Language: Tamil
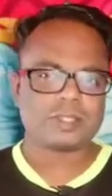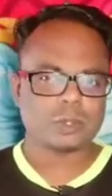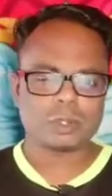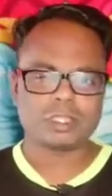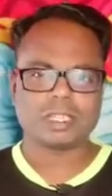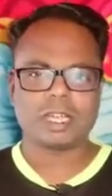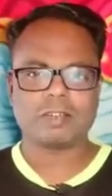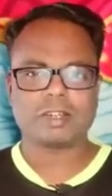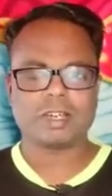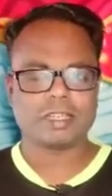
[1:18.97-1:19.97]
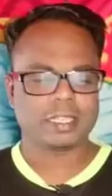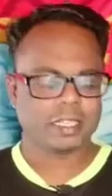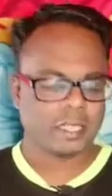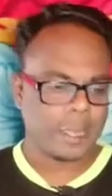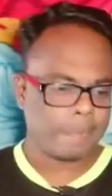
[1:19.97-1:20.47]
சுகத்துக்காக வராங்க
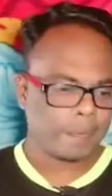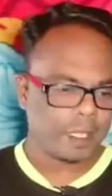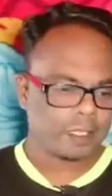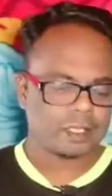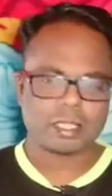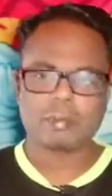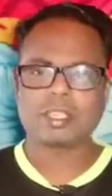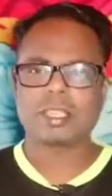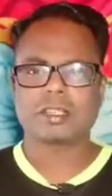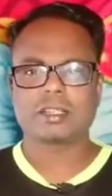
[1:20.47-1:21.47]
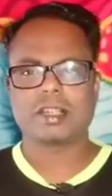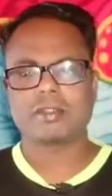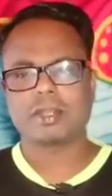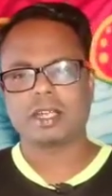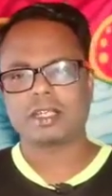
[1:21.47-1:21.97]
சமாதானத்துக்காக
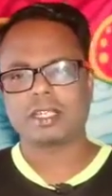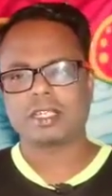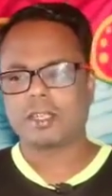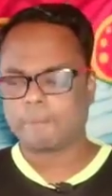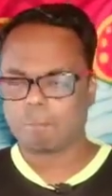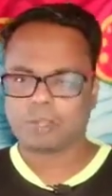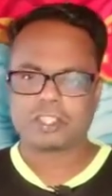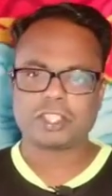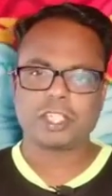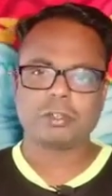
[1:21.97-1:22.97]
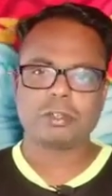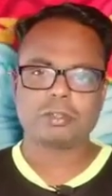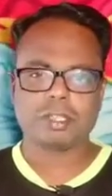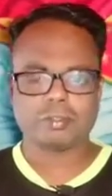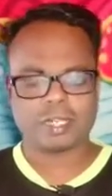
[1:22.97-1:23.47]
வராங்க பிரச்சனைகளோடு
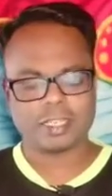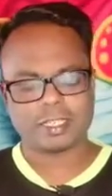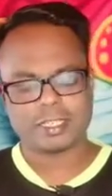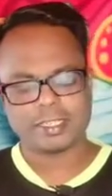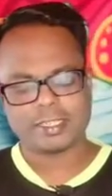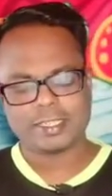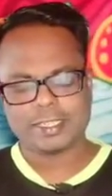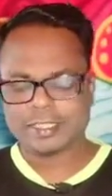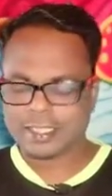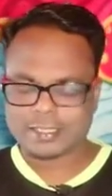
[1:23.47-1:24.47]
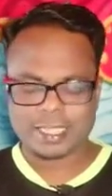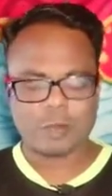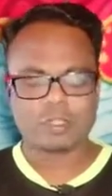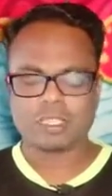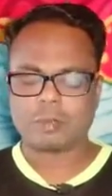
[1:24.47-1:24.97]
கூட வராங்க எஸ்
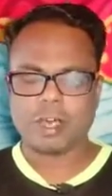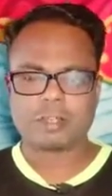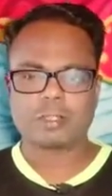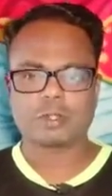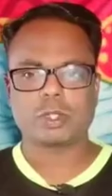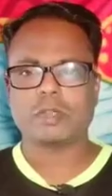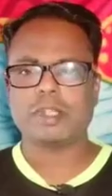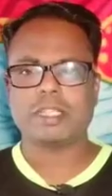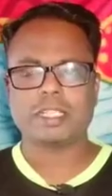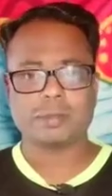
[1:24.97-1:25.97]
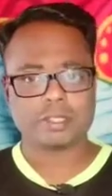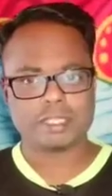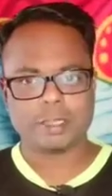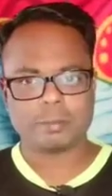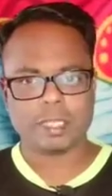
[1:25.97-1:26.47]
அவங்களுக்கு நம்ம ஆறுதல் சொல்ல வேண்டியது
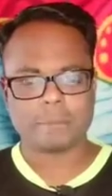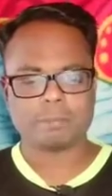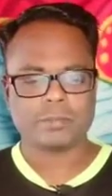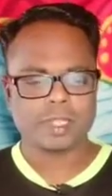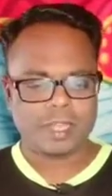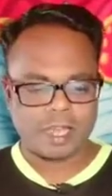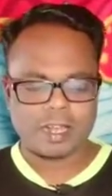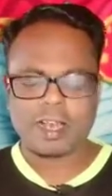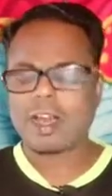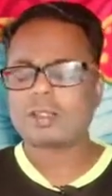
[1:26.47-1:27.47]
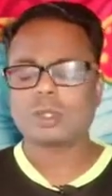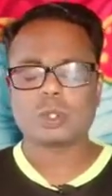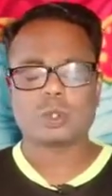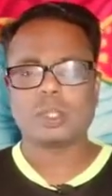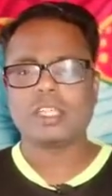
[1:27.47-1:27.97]
அவசியம்தான் ஆனால்
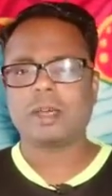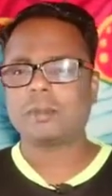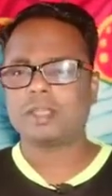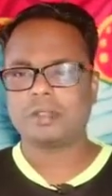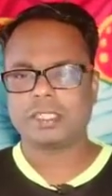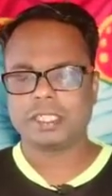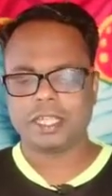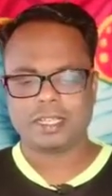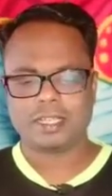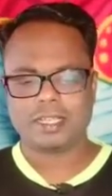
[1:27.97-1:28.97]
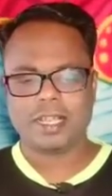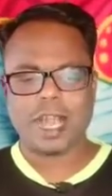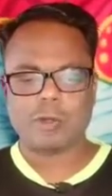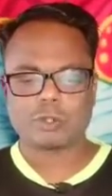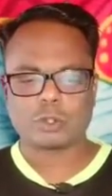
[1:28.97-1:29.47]
ஆறுதல் சொல்லிவிட்டு அப்படியே விட்டுட்டா
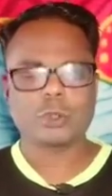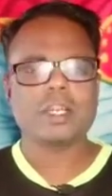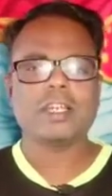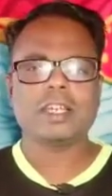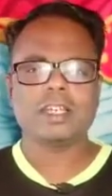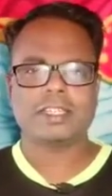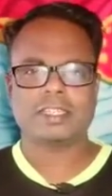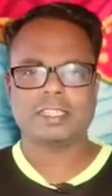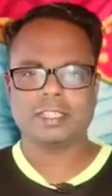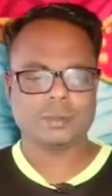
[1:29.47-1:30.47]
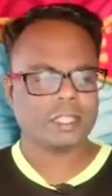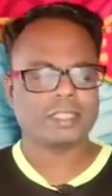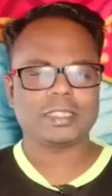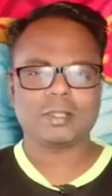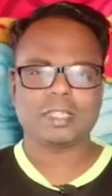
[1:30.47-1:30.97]
அவங்க சுகம் கிடச்சி இந்த
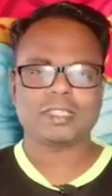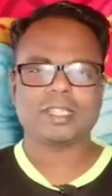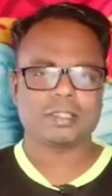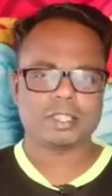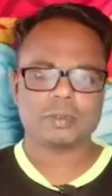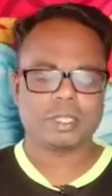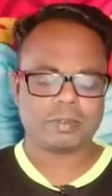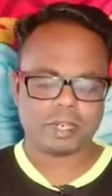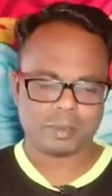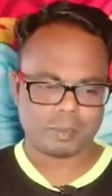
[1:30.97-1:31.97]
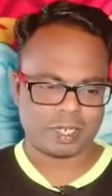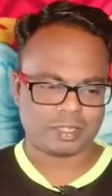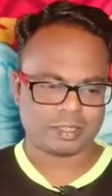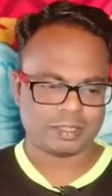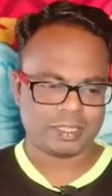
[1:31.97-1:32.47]
உலகத்தில் அவங்க எத்தனை வருஷம் உயிர் வாழ போகிறாங்க